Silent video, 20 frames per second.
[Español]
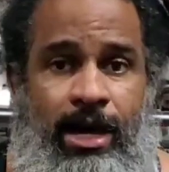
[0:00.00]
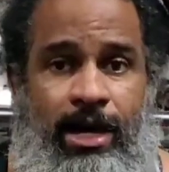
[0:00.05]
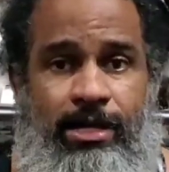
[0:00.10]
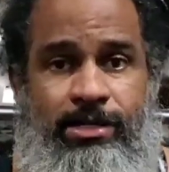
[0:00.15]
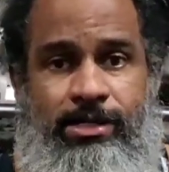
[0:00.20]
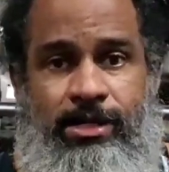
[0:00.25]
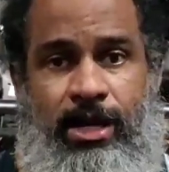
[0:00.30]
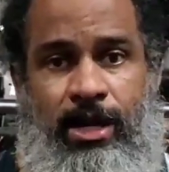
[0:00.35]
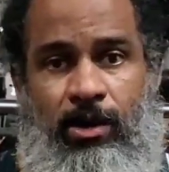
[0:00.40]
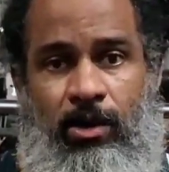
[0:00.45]
ir
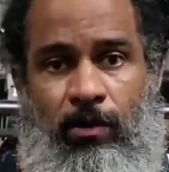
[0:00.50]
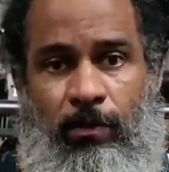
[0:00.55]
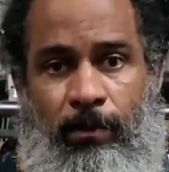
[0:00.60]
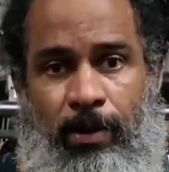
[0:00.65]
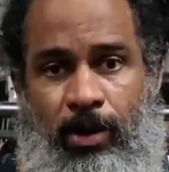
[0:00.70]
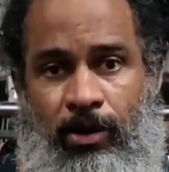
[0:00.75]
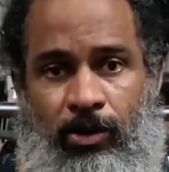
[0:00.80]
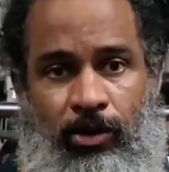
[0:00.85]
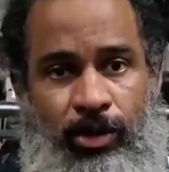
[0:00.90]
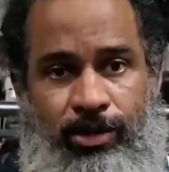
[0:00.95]
al cielo
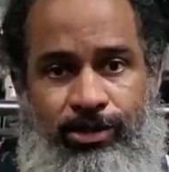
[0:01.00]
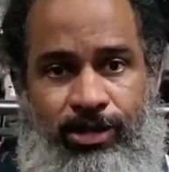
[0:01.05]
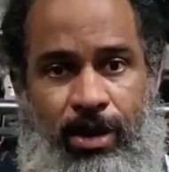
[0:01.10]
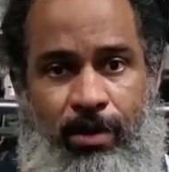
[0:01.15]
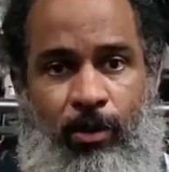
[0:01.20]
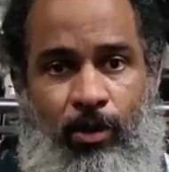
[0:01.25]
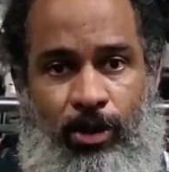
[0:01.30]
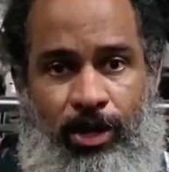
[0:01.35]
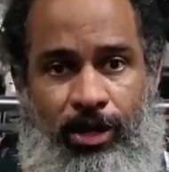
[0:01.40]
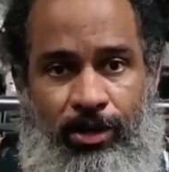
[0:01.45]
pero no
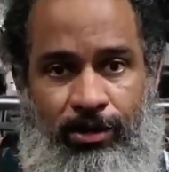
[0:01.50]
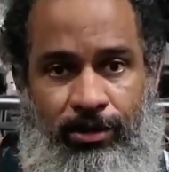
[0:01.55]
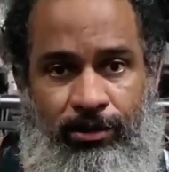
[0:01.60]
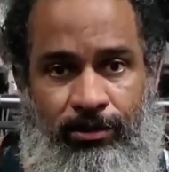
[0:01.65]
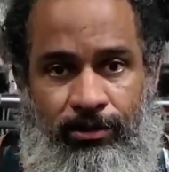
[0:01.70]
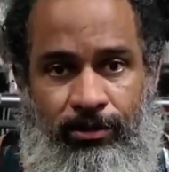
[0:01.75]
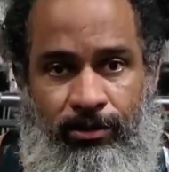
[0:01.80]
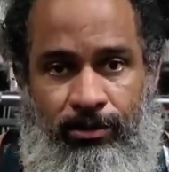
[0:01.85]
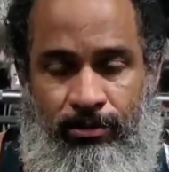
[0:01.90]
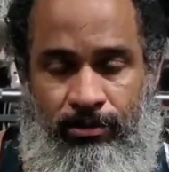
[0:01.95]
desea morir.
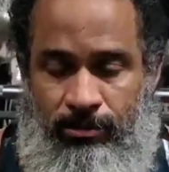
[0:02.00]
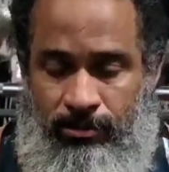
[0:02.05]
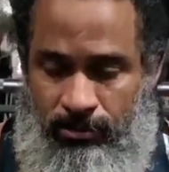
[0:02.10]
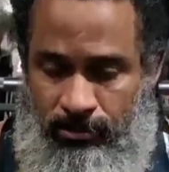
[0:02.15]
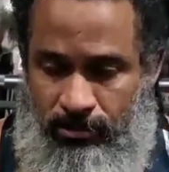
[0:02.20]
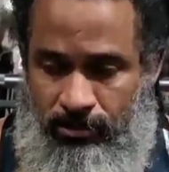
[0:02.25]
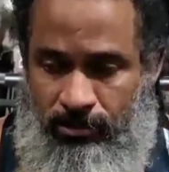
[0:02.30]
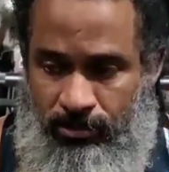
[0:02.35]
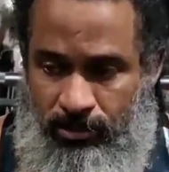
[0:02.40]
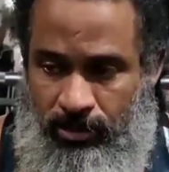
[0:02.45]

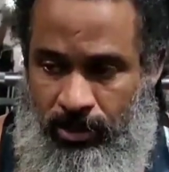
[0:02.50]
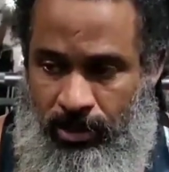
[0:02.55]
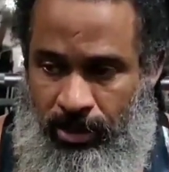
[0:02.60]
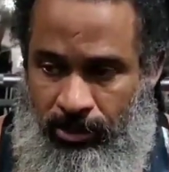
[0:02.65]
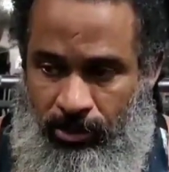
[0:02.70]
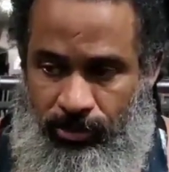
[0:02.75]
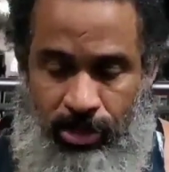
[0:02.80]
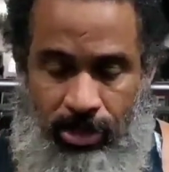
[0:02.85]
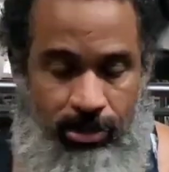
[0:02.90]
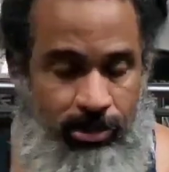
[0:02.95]

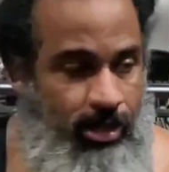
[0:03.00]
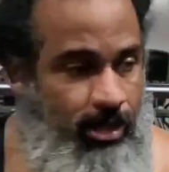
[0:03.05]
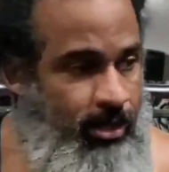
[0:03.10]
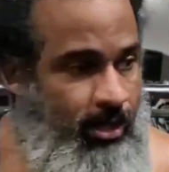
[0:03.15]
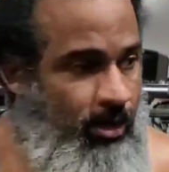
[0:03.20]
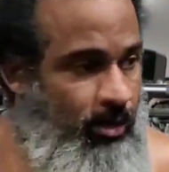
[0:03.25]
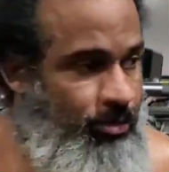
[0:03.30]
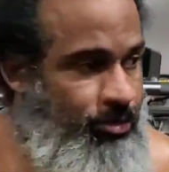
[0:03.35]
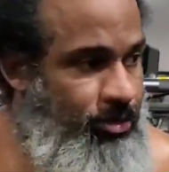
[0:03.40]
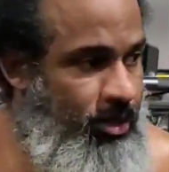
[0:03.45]
Entonces
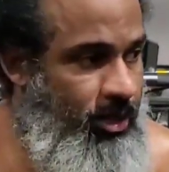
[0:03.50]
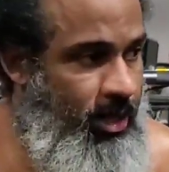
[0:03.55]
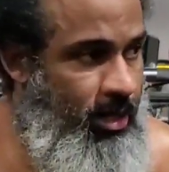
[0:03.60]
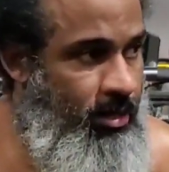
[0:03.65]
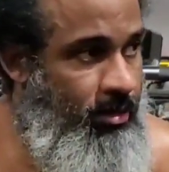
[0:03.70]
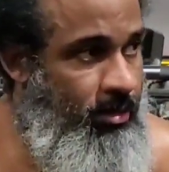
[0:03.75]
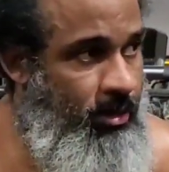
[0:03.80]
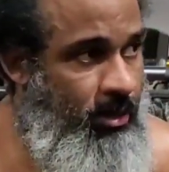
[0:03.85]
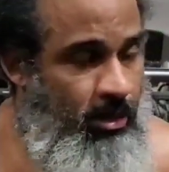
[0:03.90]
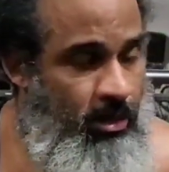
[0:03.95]
entiendan lo
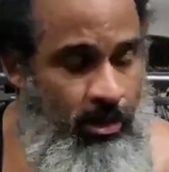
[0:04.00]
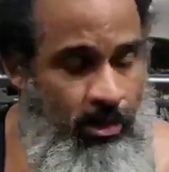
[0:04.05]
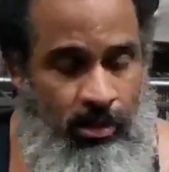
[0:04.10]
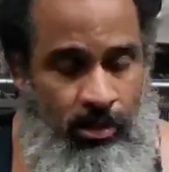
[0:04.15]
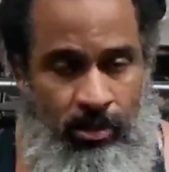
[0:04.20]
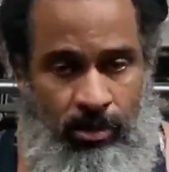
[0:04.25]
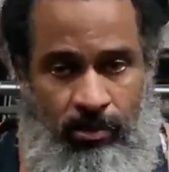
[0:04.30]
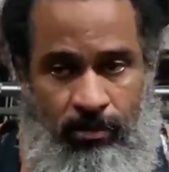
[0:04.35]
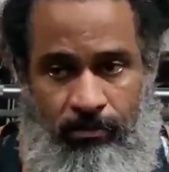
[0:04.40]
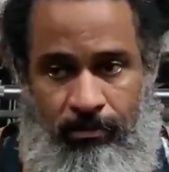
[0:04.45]
siguiente,
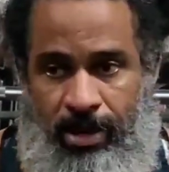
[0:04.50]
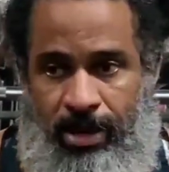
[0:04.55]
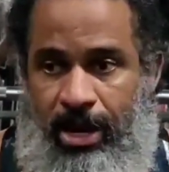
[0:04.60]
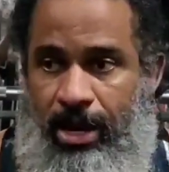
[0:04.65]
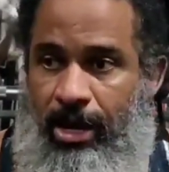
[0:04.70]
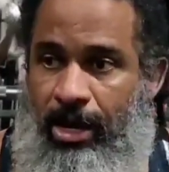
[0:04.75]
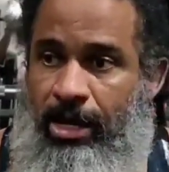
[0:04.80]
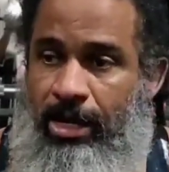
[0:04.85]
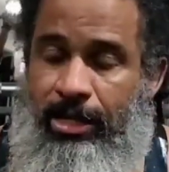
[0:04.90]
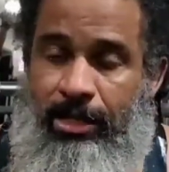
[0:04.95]

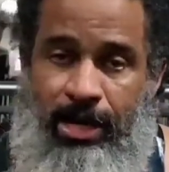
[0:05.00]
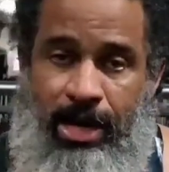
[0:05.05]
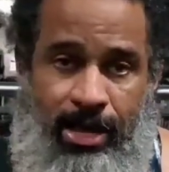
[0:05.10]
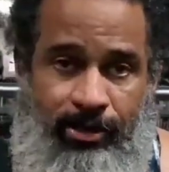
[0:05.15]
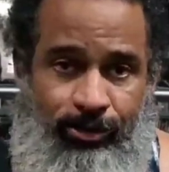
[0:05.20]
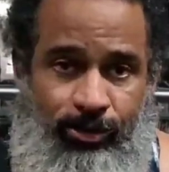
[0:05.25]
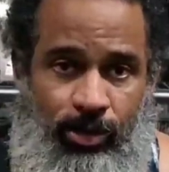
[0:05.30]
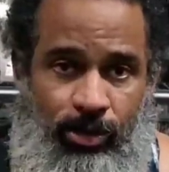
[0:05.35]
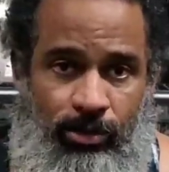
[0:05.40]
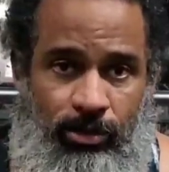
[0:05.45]
vengan al
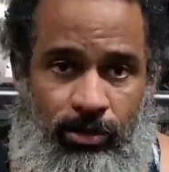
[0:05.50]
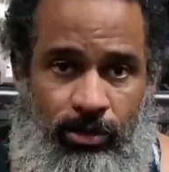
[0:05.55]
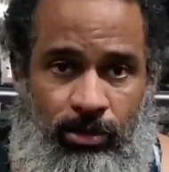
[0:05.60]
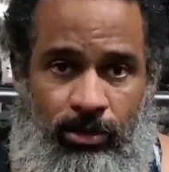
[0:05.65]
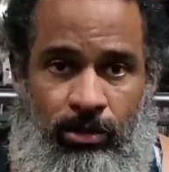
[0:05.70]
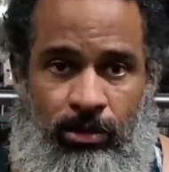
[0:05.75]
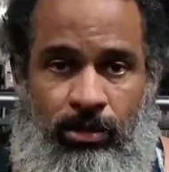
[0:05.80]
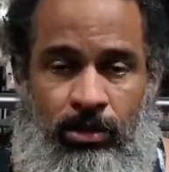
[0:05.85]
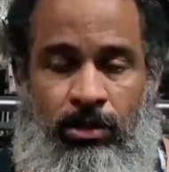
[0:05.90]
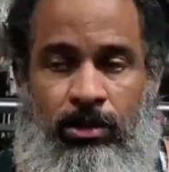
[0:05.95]
gimnasio,
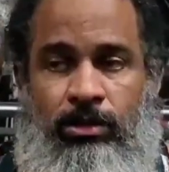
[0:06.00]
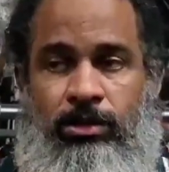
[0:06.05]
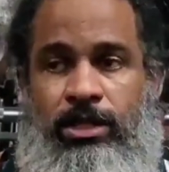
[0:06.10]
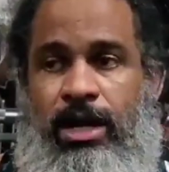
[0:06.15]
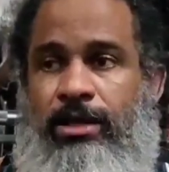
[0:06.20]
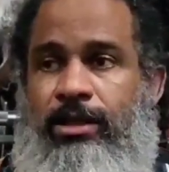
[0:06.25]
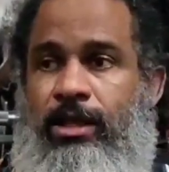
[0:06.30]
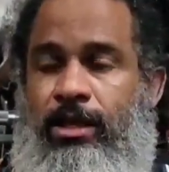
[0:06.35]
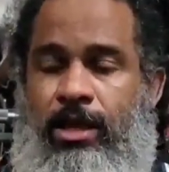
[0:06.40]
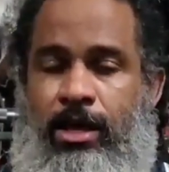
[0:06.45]

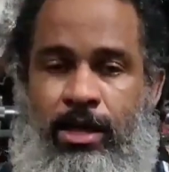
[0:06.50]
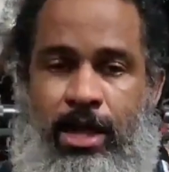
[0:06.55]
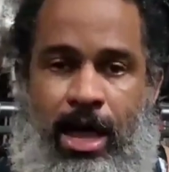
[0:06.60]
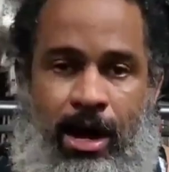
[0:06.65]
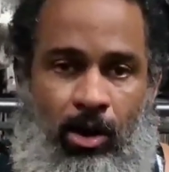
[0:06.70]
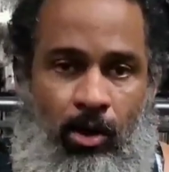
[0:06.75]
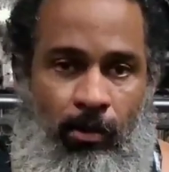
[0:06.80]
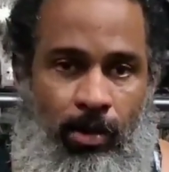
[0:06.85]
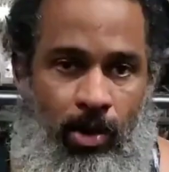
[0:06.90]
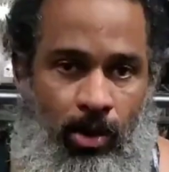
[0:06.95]
traten de
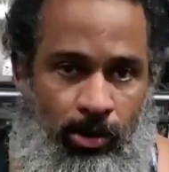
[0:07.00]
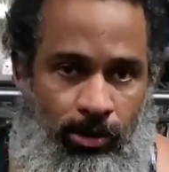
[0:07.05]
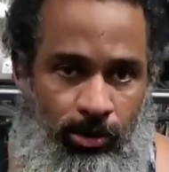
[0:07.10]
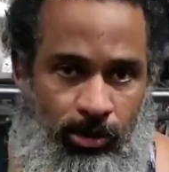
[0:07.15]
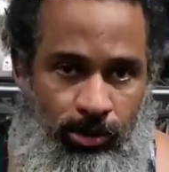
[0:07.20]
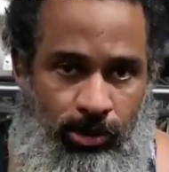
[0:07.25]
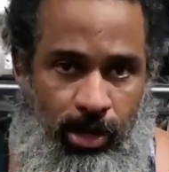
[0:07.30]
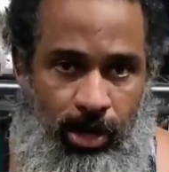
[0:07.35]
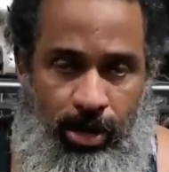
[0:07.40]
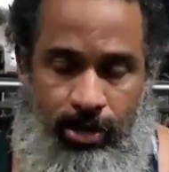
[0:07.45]
dar lo mejor
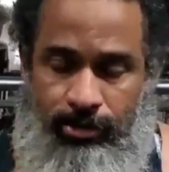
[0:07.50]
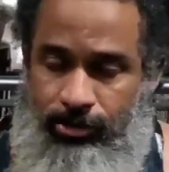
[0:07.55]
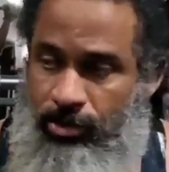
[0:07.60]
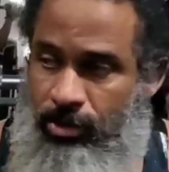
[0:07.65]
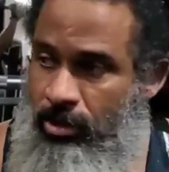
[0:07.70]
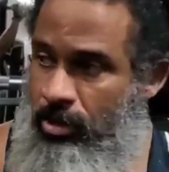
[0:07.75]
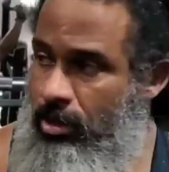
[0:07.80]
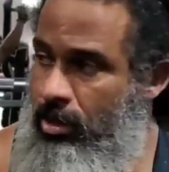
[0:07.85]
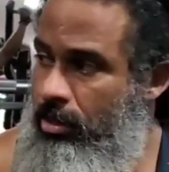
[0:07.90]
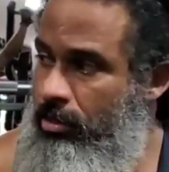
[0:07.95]
de ustedes,
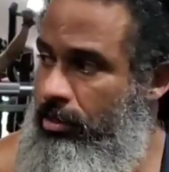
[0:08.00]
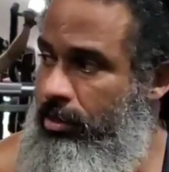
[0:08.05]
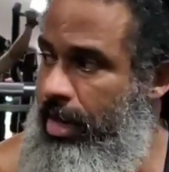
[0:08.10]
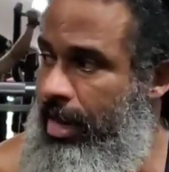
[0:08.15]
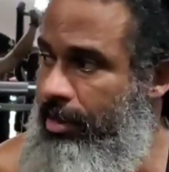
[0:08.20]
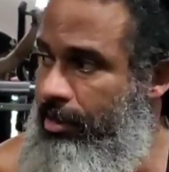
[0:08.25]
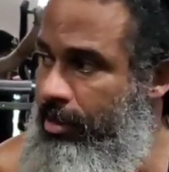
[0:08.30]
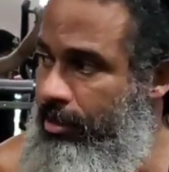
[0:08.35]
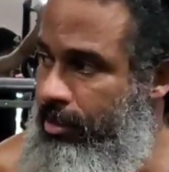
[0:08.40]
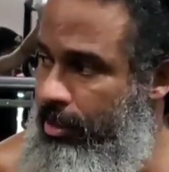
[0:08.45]

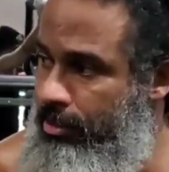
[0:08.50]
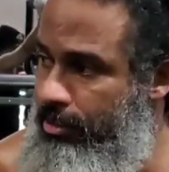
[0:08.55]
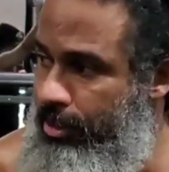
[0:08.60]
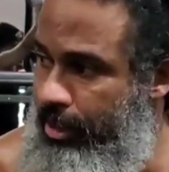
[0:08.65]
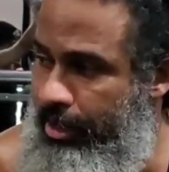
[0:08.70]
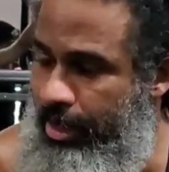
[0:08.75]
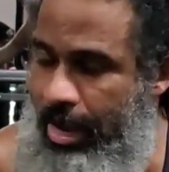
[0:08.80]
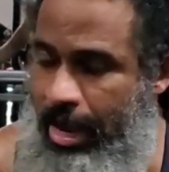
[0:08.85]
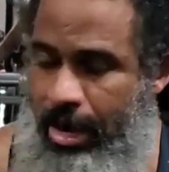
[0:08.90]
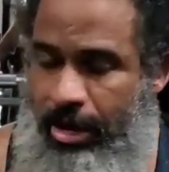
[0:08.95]
traten de
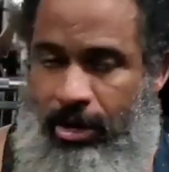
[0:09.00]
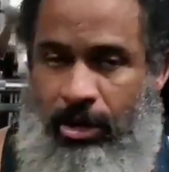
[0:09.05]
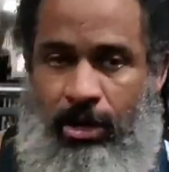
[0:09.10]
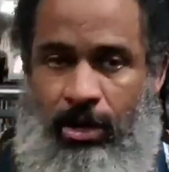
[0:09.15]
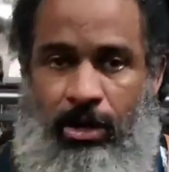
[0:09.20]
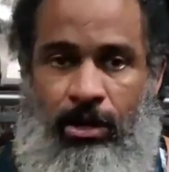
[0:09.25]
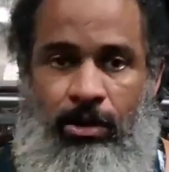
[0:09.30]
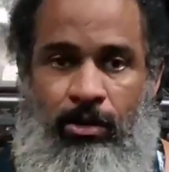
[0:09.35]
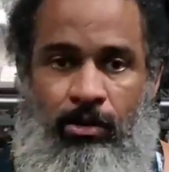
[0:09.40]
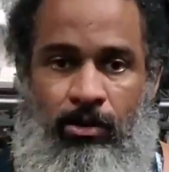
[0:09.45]
entrenar
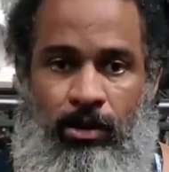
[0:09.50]
eh,